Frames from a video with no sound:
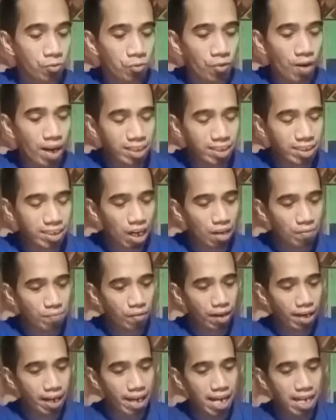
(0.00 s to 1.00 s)
Race
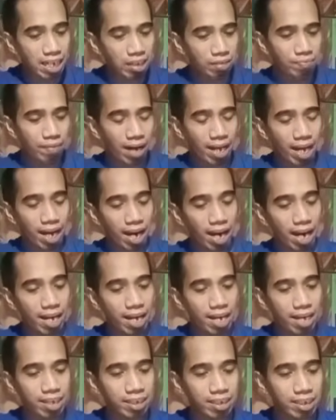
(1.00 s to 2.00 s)
number 8, Bayang
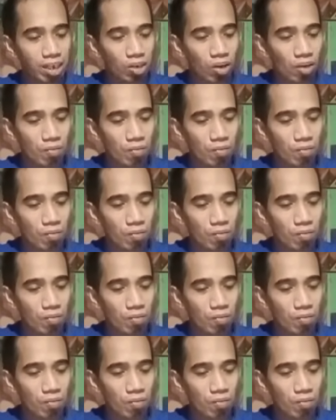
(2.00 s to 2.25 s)
Kalarista.